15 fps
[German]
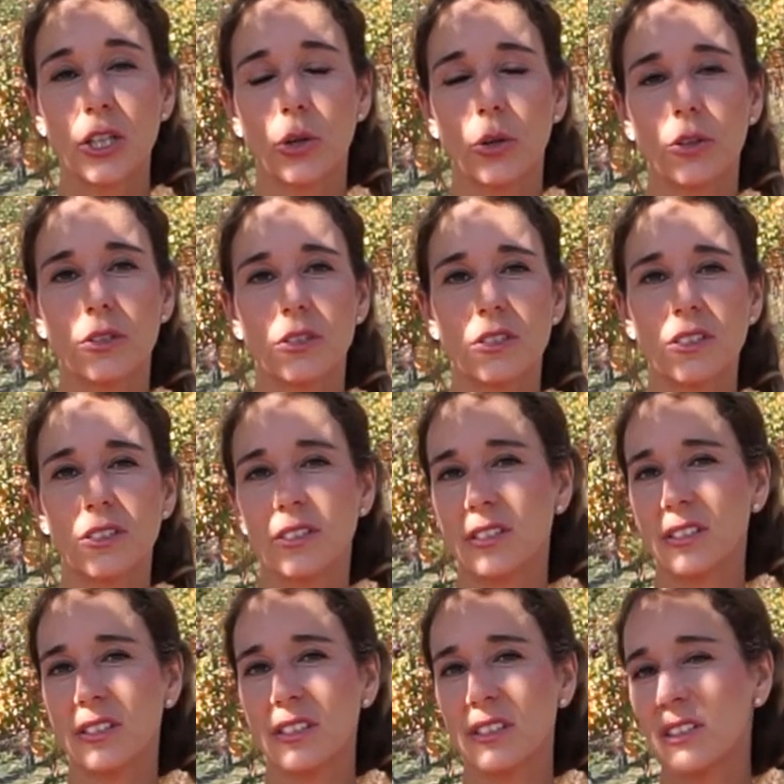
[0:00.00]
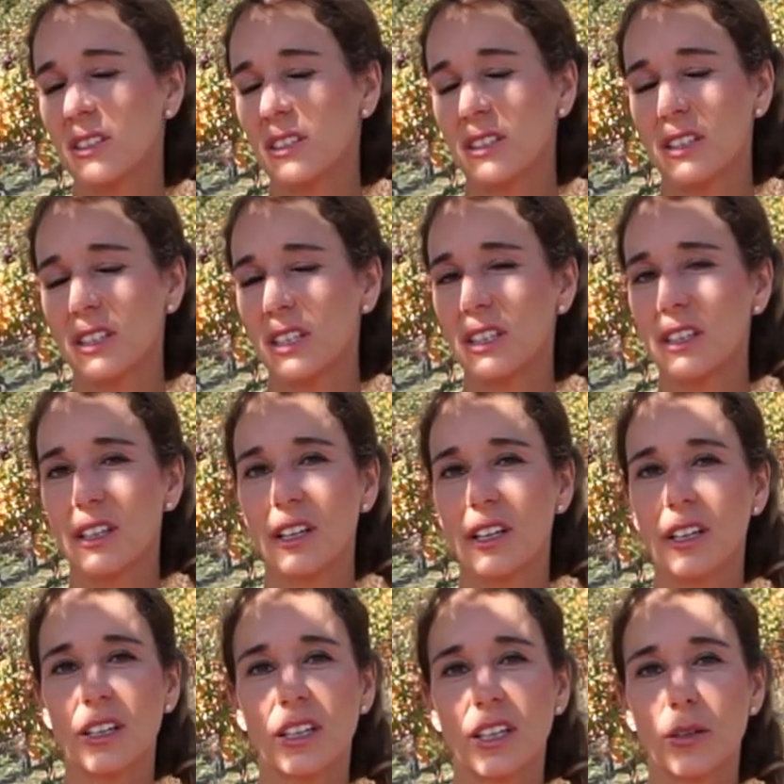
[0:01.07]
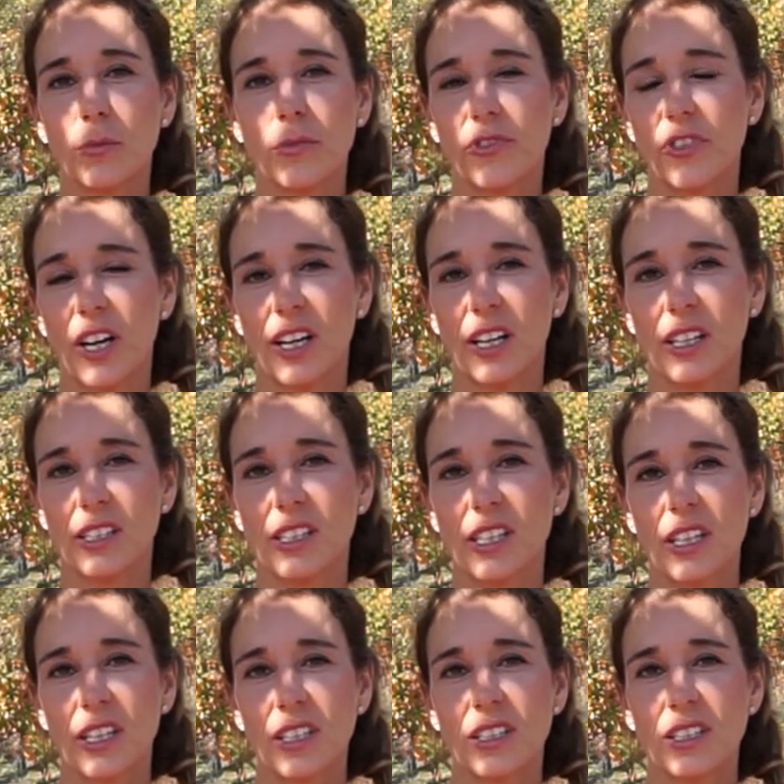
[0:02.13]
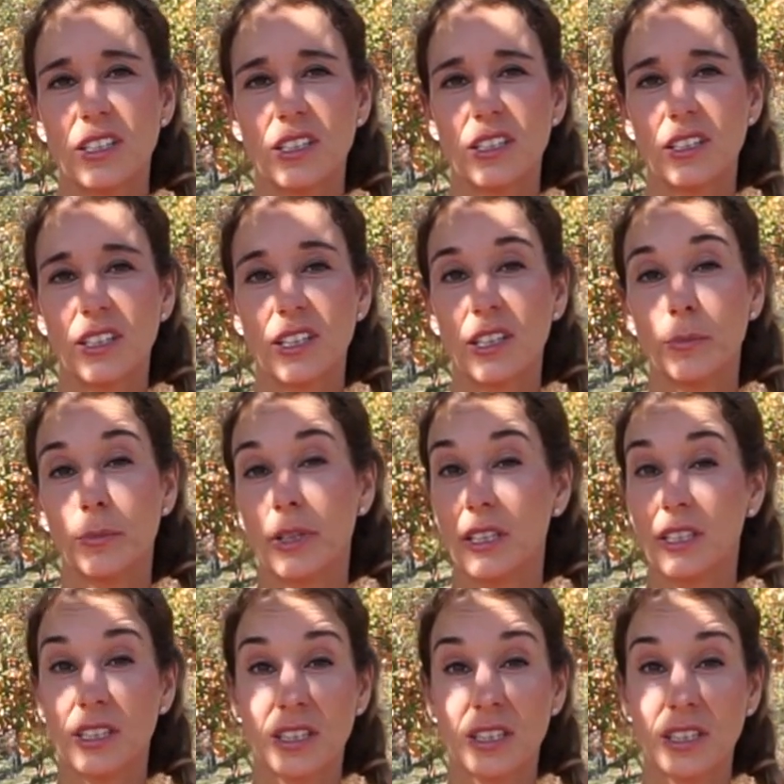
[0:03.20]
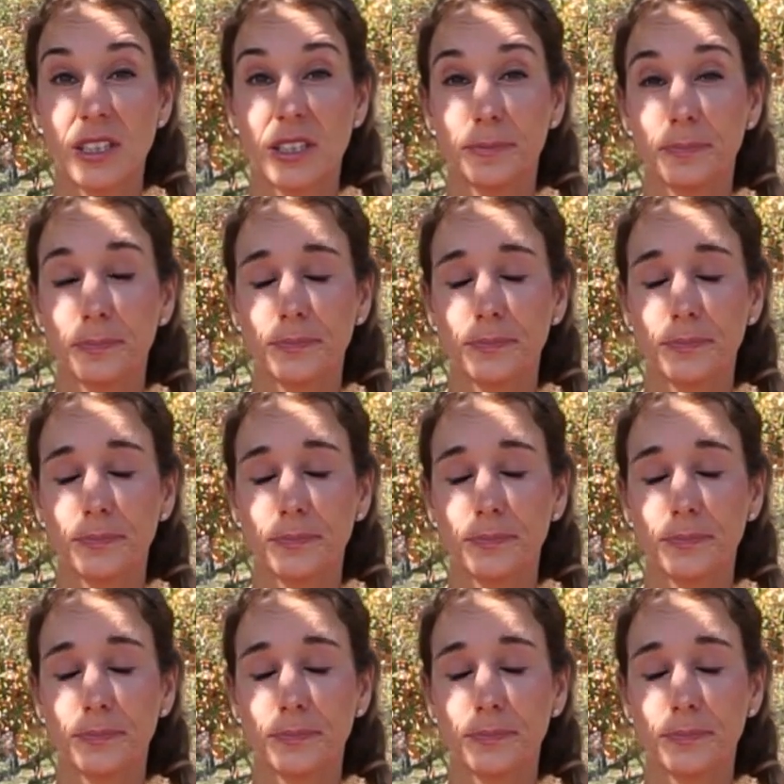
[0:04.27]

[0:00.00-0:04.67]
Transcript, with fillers: könnten ihr ebenfalls diese Dinge passieren.